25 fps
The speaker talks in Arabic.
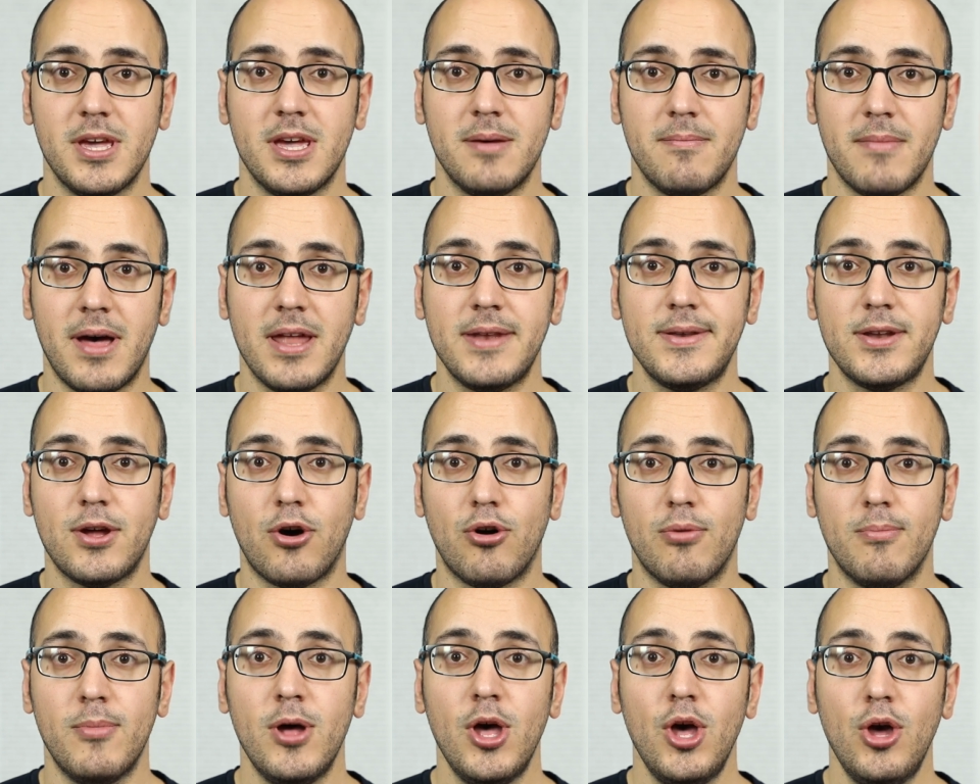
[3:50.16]
بهم
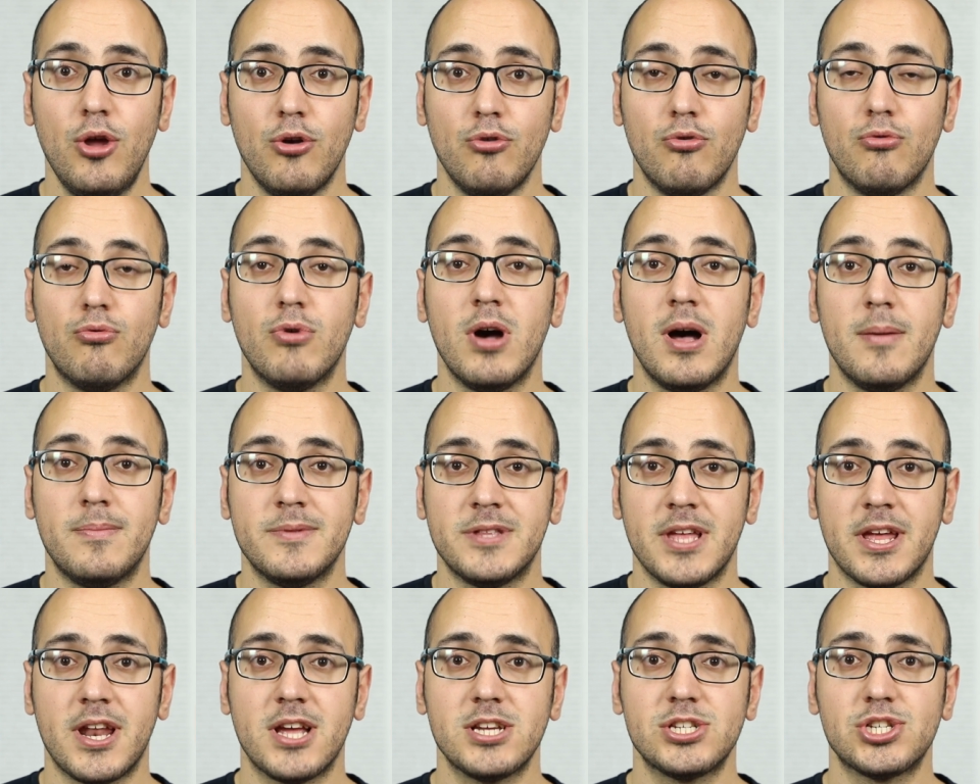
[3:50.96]
أنهم
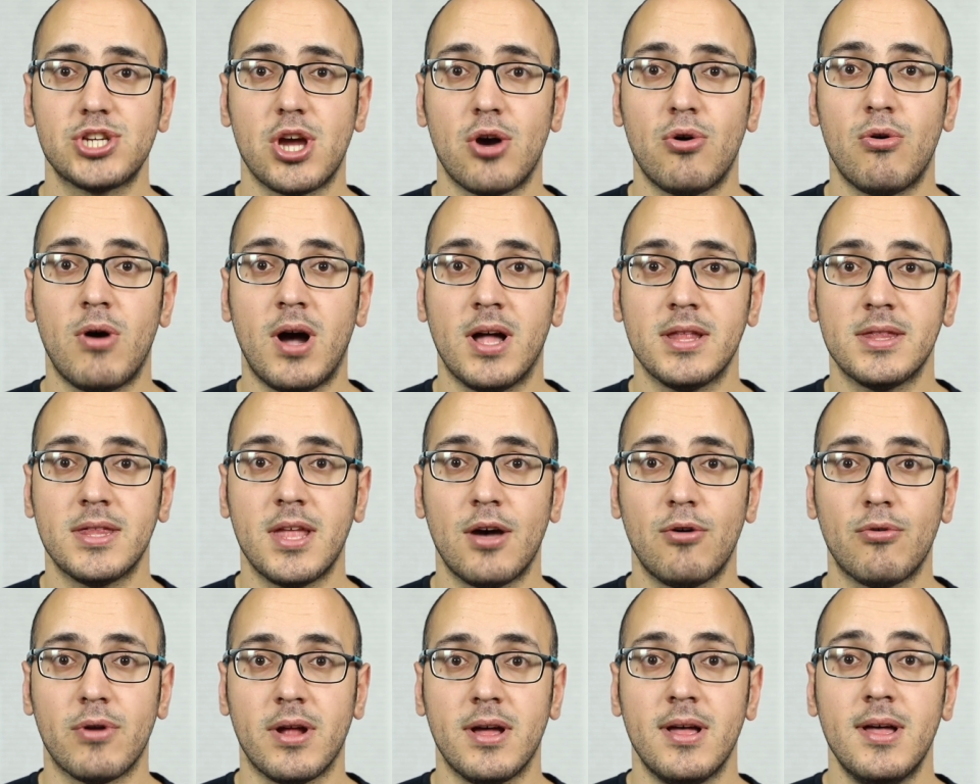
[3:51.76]
نواب ترشحوا عن
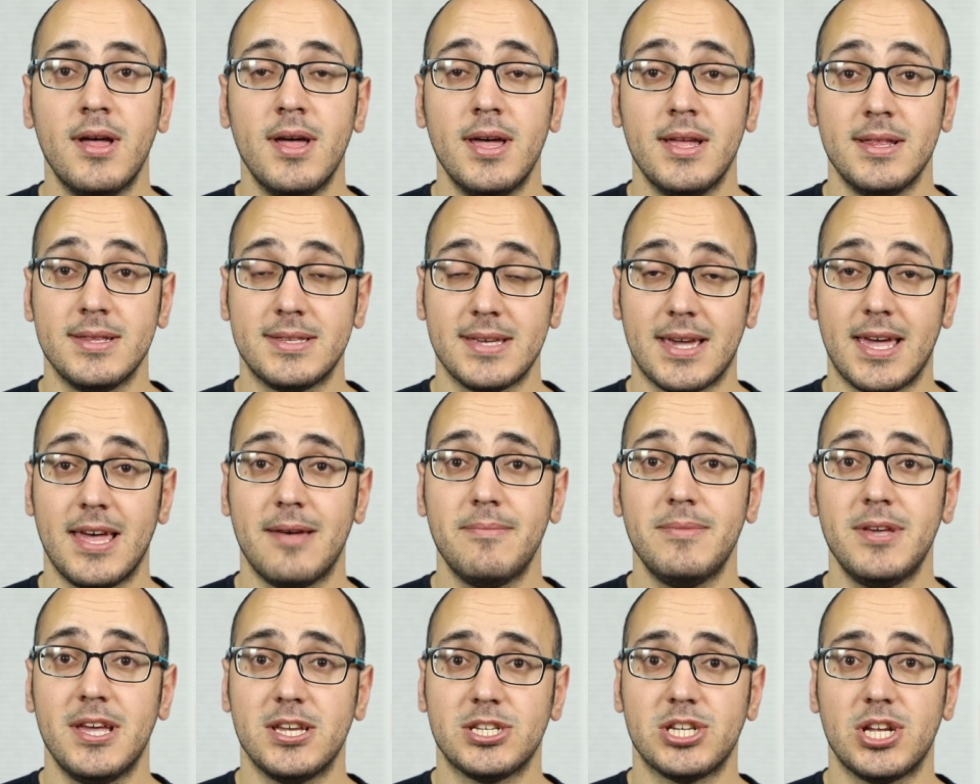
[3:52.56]
دورة
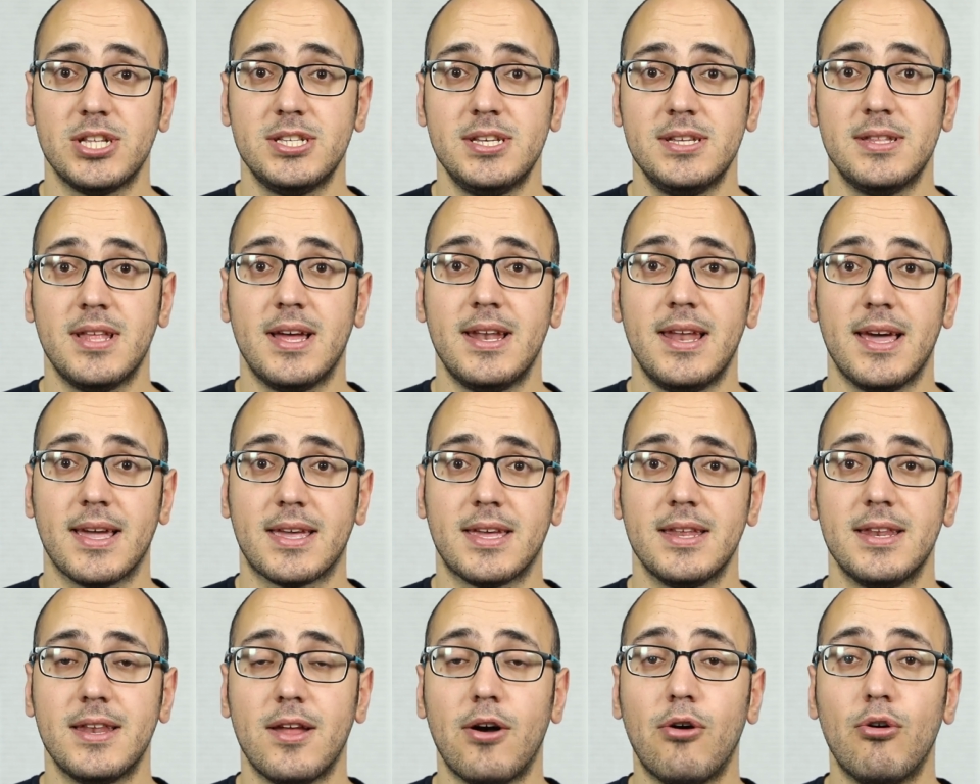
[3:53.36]
انتخابية جديدة
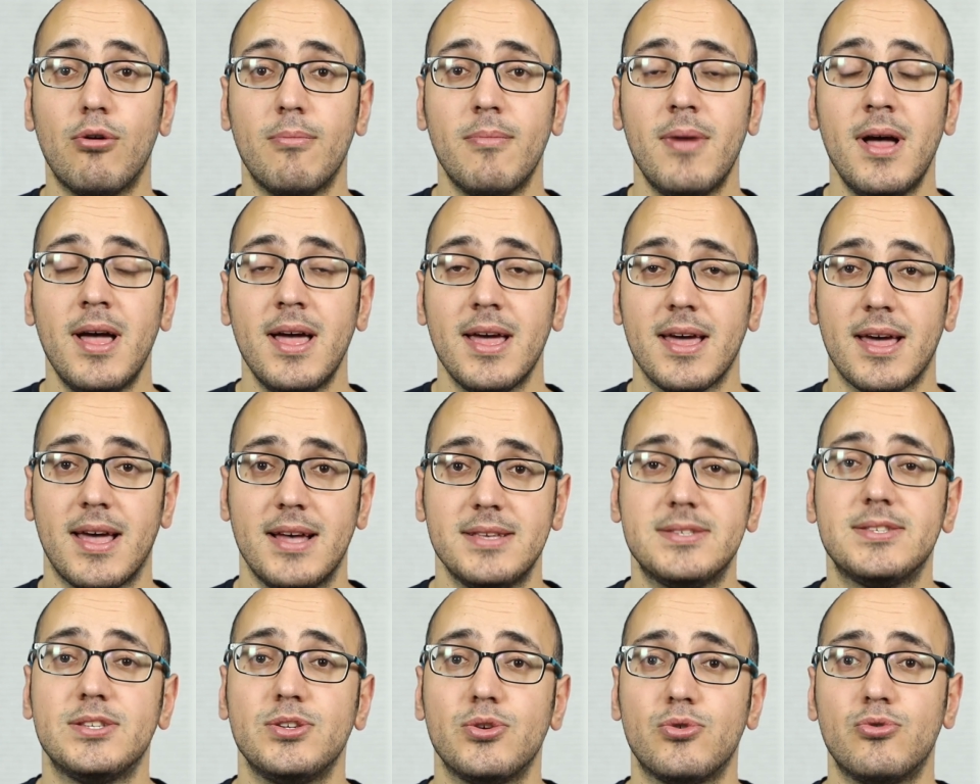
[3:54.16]
لكنهم
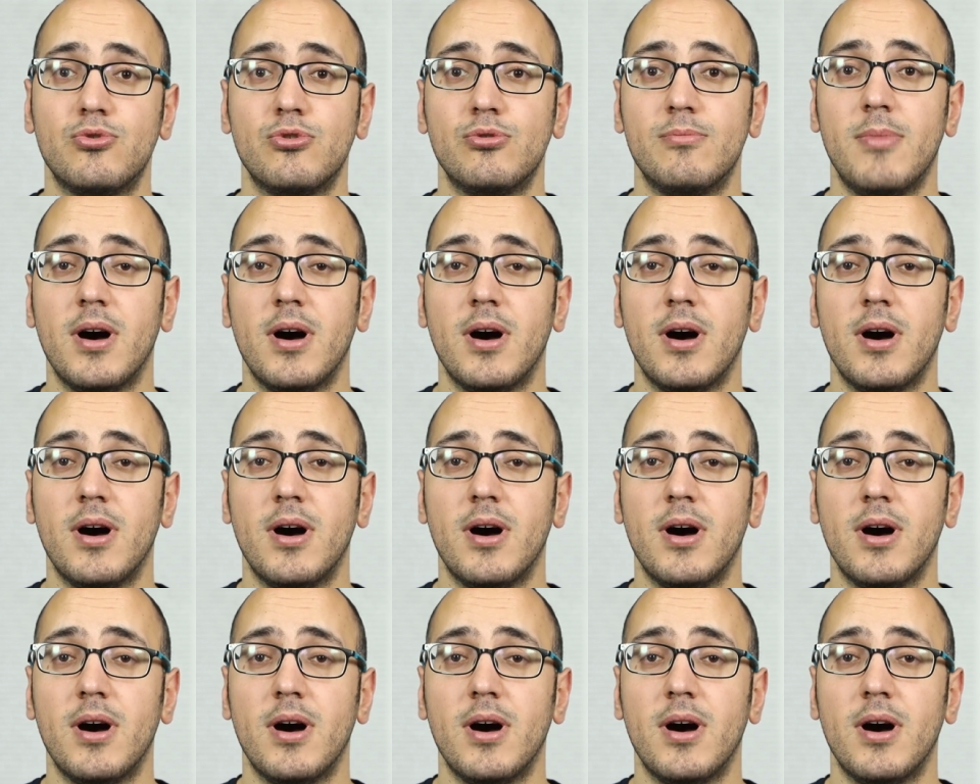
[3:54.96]
خسروا